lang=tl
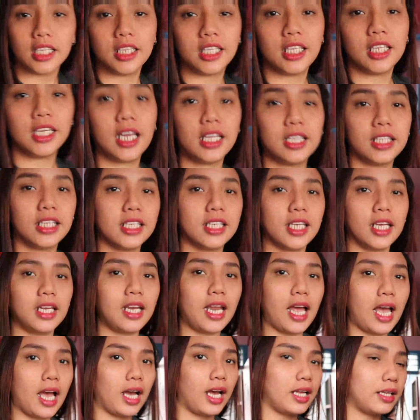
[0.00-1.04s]
Hindi natin
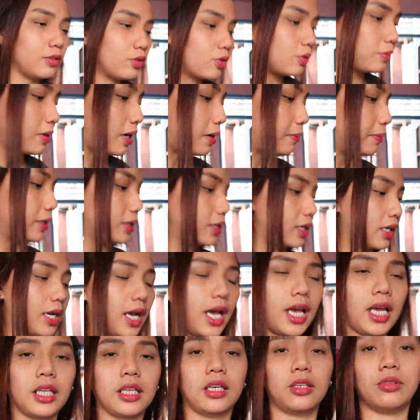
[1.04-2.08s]
kailangan gumamit ng
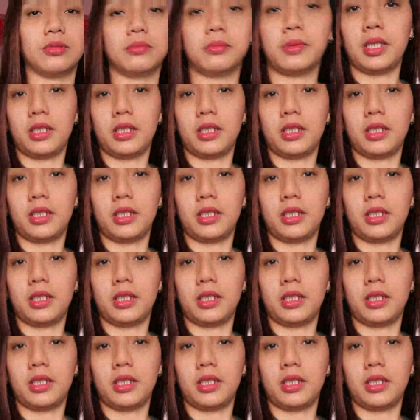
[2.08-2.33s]
kahit anong